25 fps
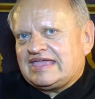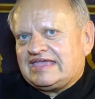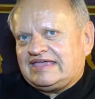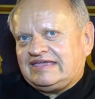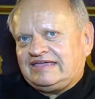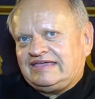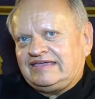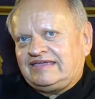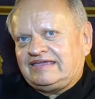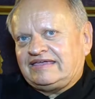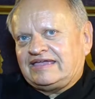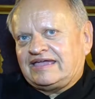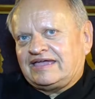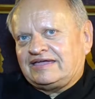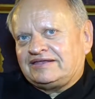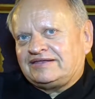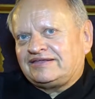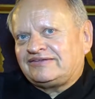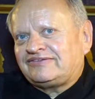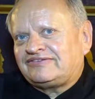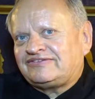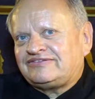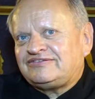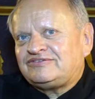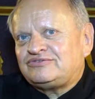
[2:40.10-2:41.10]
et un
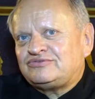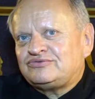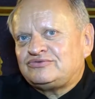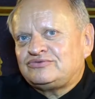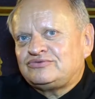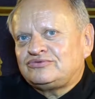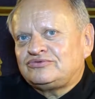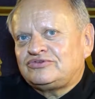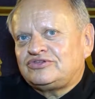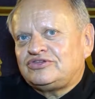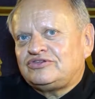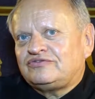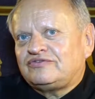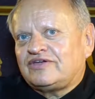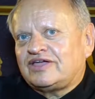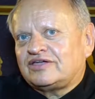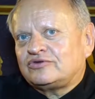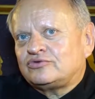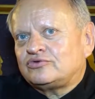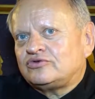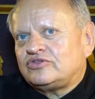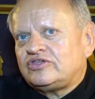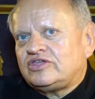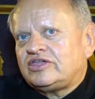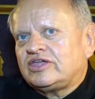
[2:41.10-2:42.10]
institut qui va
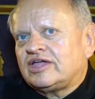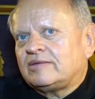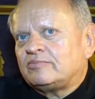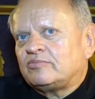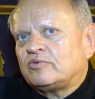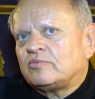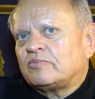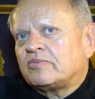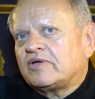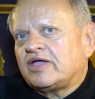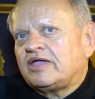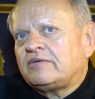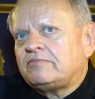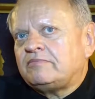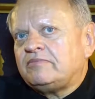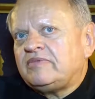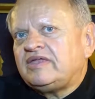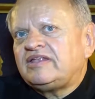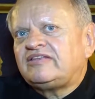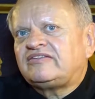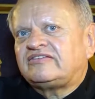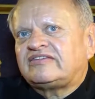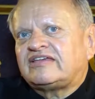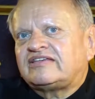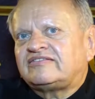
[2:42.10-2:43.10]
accueillir à peu près
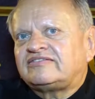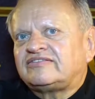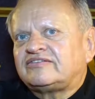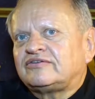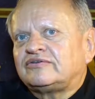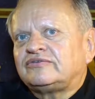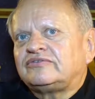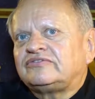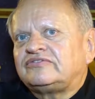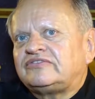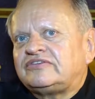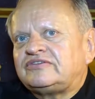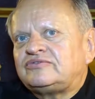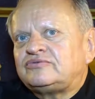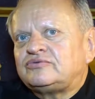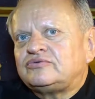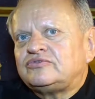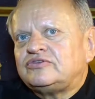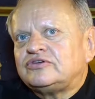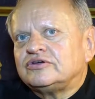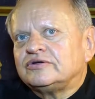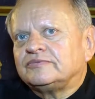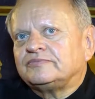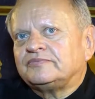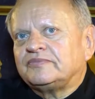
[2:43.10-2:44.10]
1500
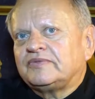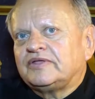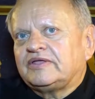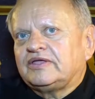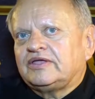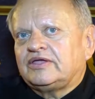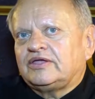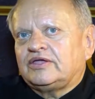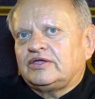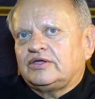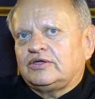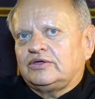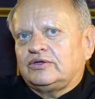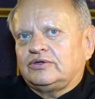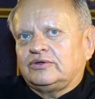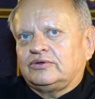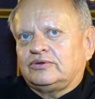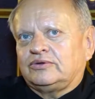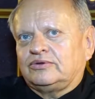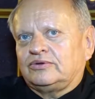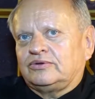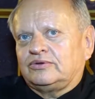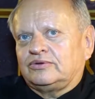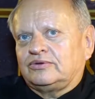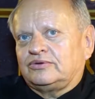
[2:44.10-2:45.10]
étudiants.
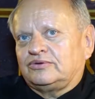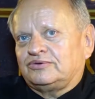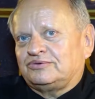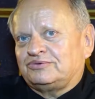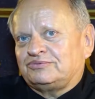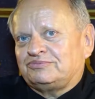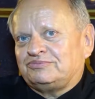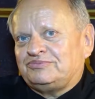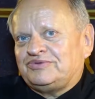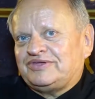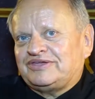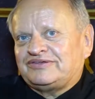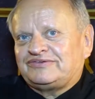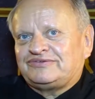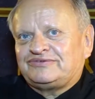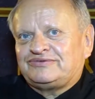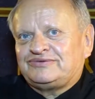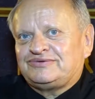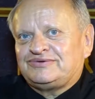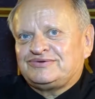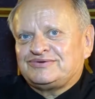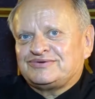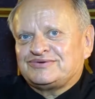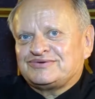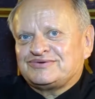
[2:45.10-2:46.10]
Euh, bien
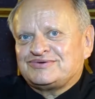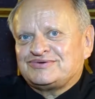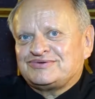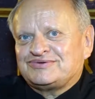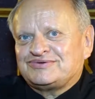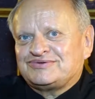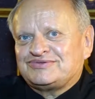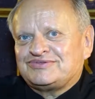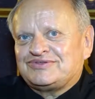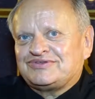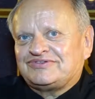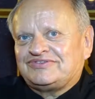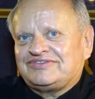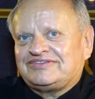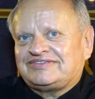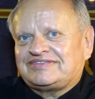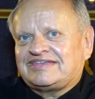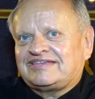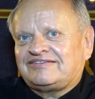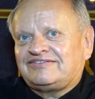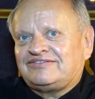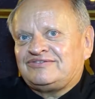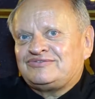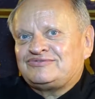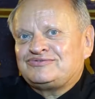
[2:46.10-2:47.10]
sûr, dans
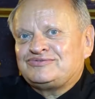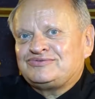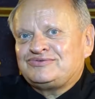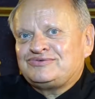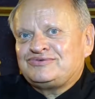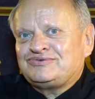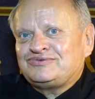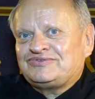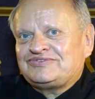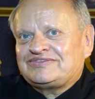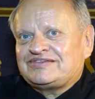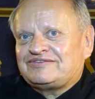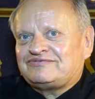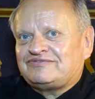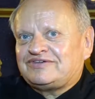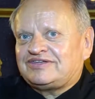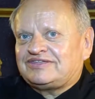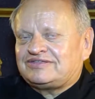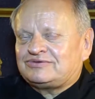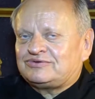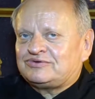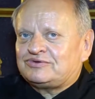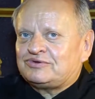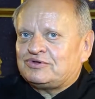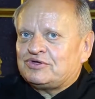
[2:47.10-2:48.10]
cet institut, ça va
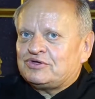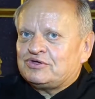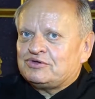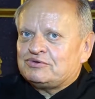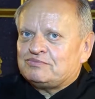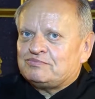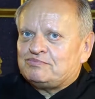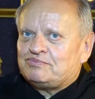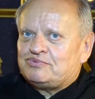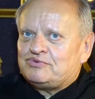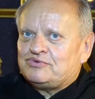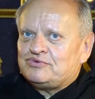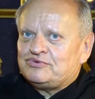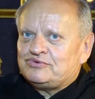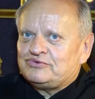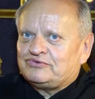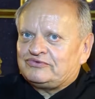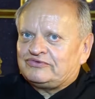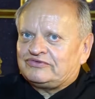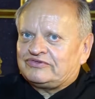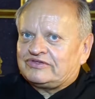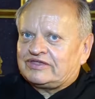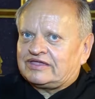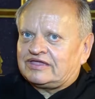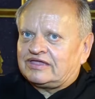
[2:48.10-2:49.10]
être
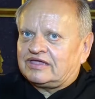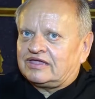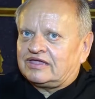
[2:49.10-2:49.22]
plus